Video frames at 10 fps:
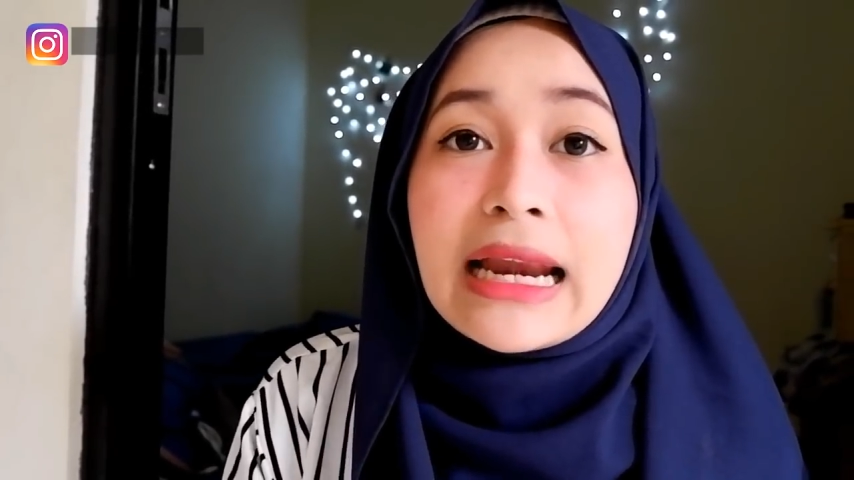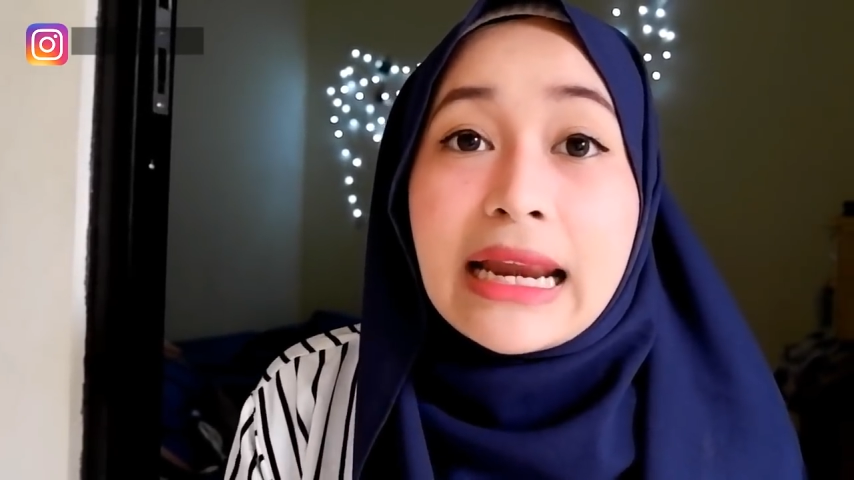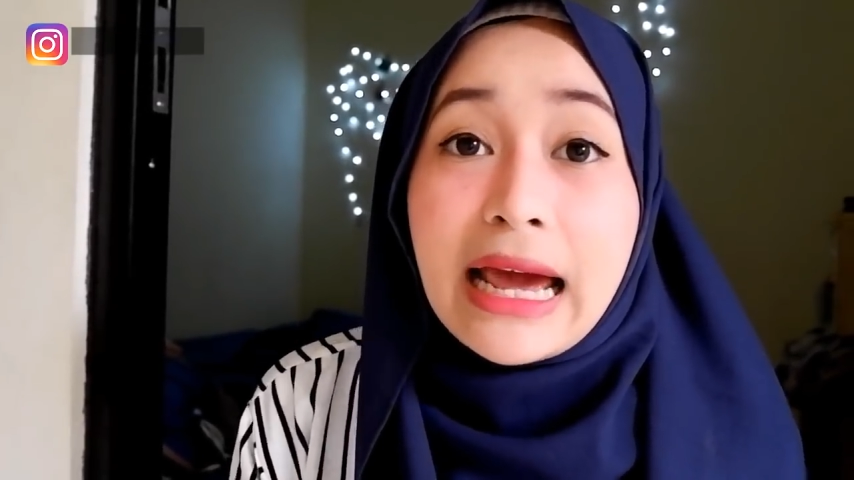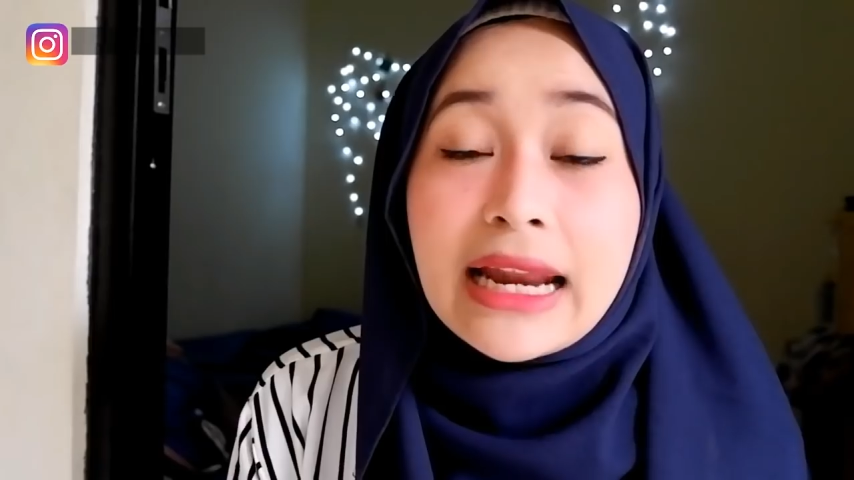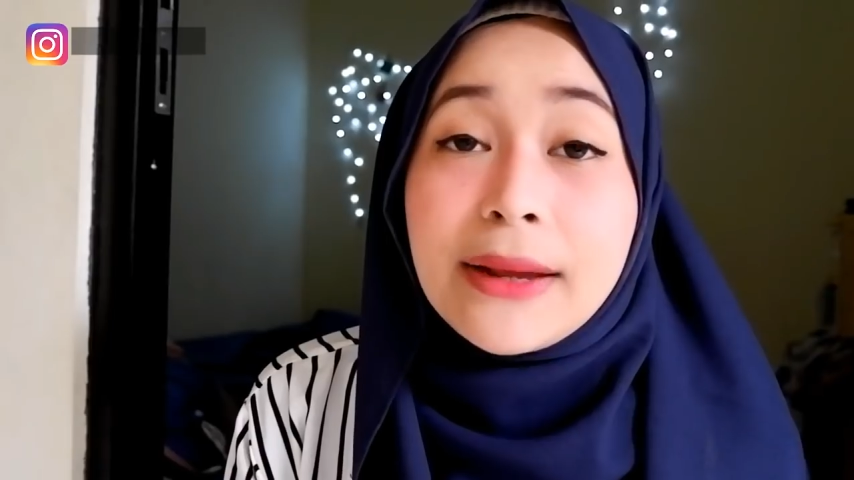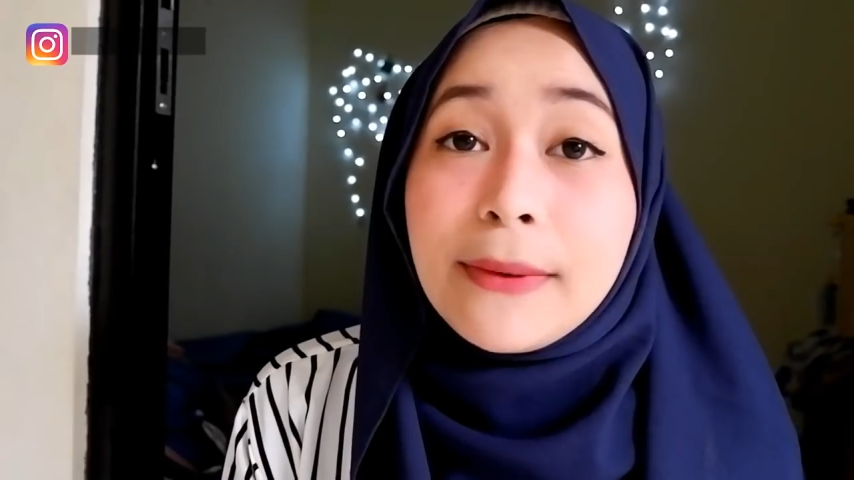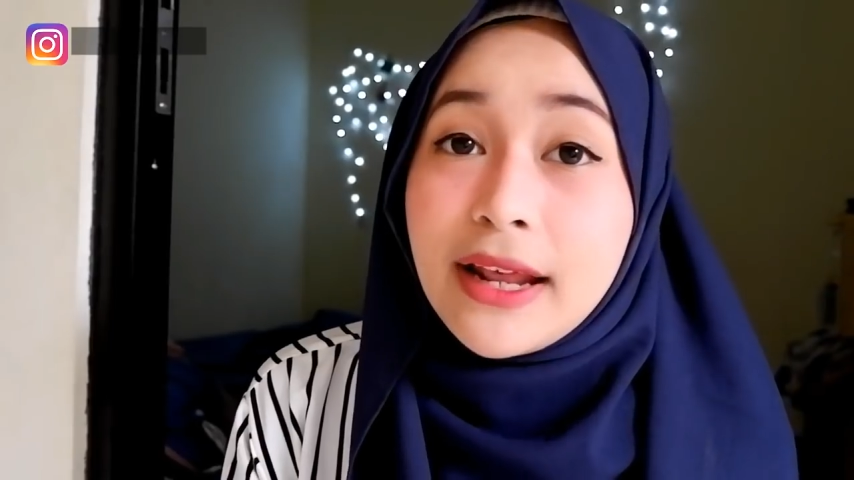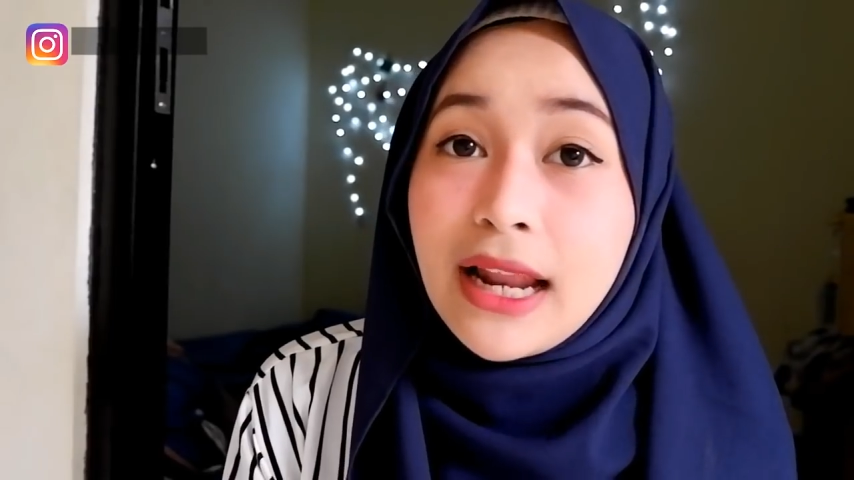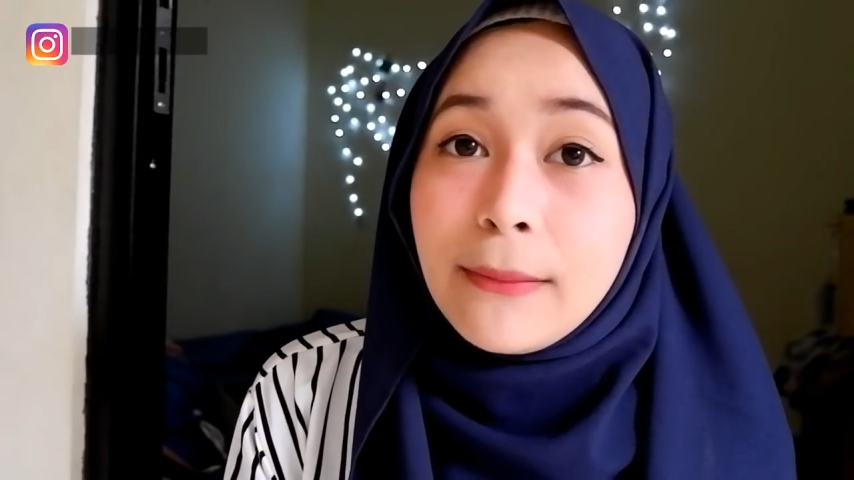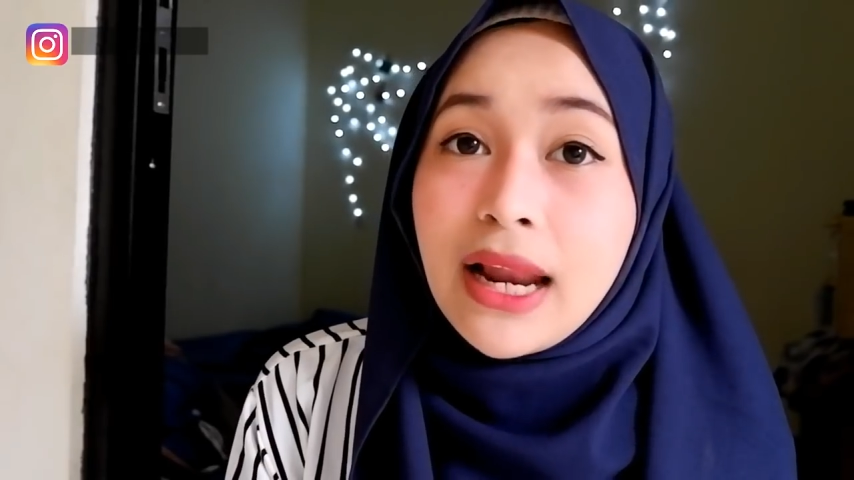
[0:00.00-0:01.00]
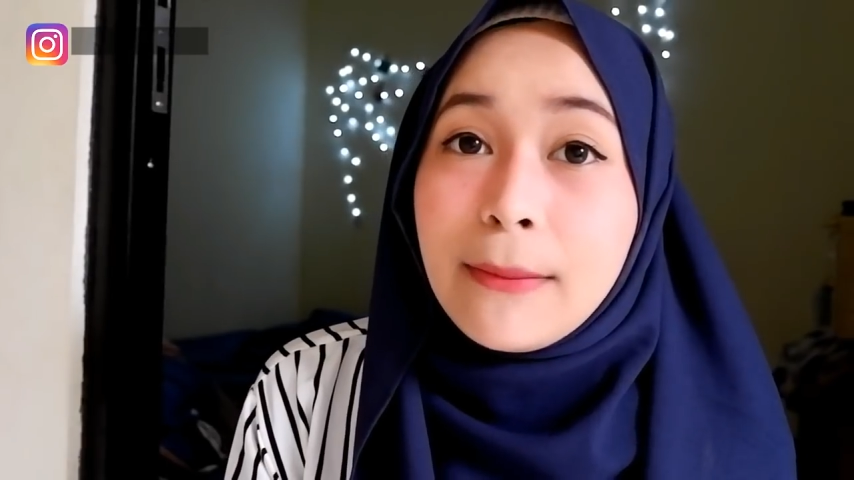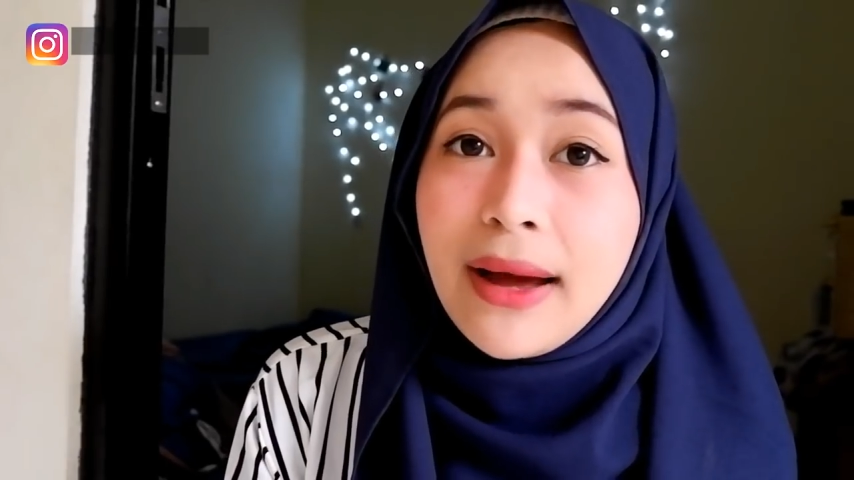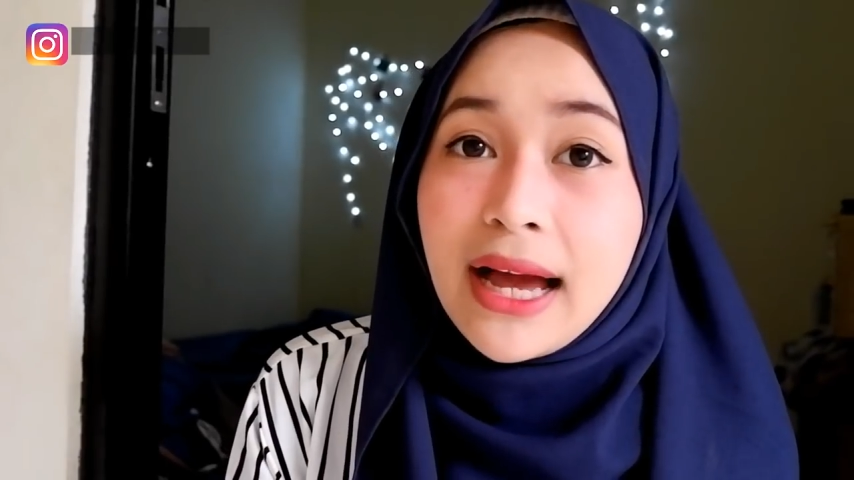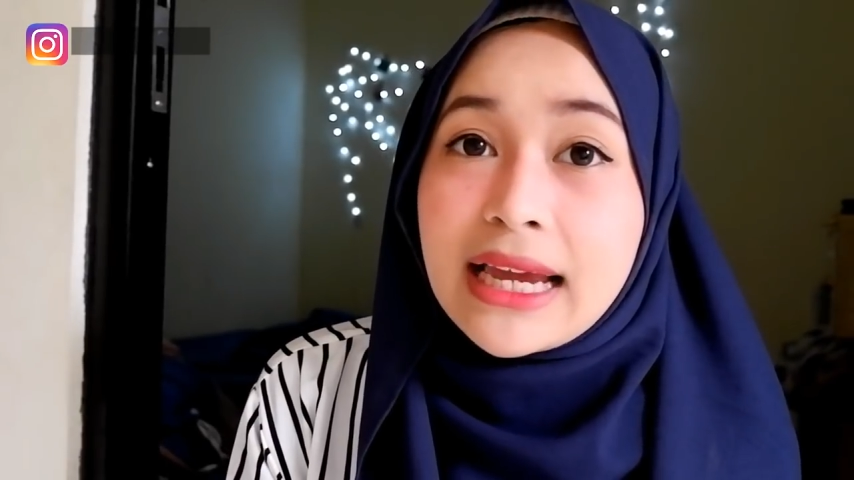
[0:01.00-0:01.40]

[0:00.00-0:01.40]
Nah daripada lama-lama